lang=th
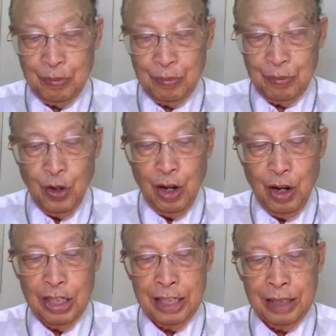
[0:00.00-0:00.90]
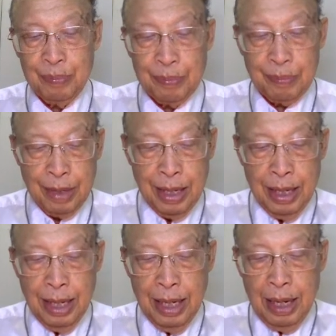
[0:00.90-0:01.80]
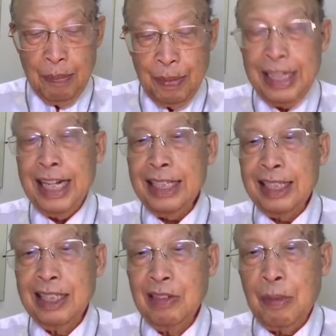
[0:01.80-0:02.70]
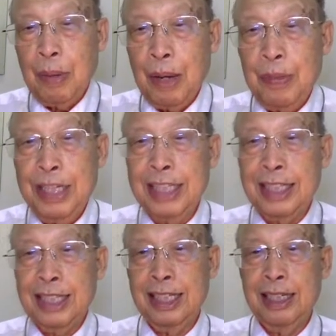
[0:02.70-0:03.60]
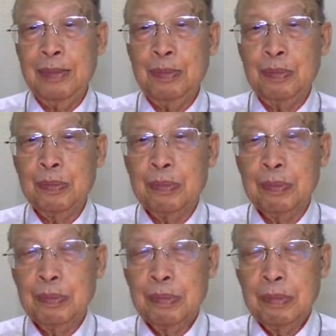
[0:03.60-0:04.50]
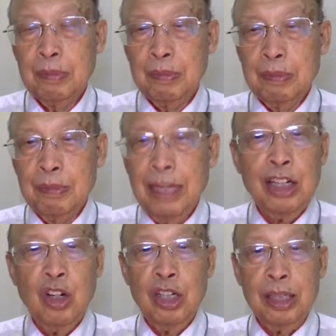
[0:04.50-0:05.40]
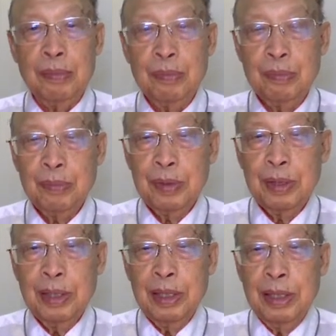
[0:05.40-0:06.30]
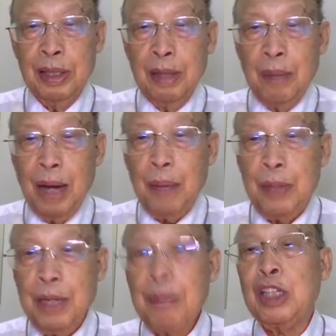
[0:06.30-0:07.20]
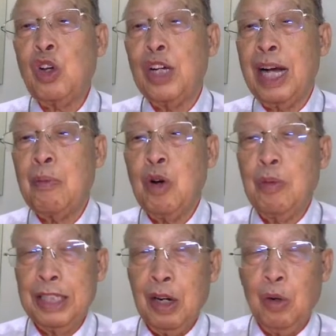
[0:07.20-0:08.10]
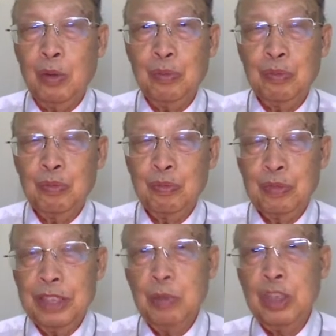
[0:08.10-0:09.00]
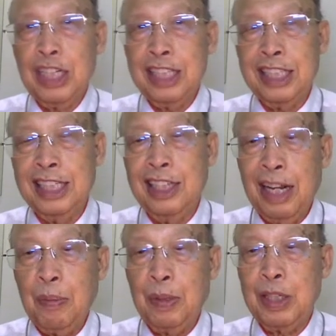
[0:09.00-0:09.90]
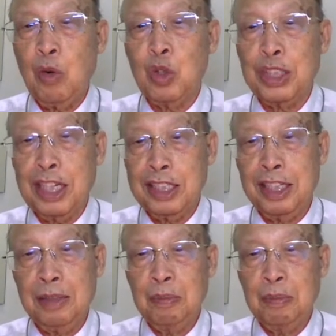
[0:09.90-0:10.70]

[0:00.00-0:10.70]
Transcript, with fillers: เนาะเขาเอื่นเป็นยังจะถือว่าพระคัมภีร์นี่ศักดิ์สิทธิ์แน่นอน พระคัมภีร์แม่นถอยคำของพระเจ้าที่บ่ศักดิ์สิทธิ์ใดๆพระเจ้าก็ศักดิ์สิทธิ์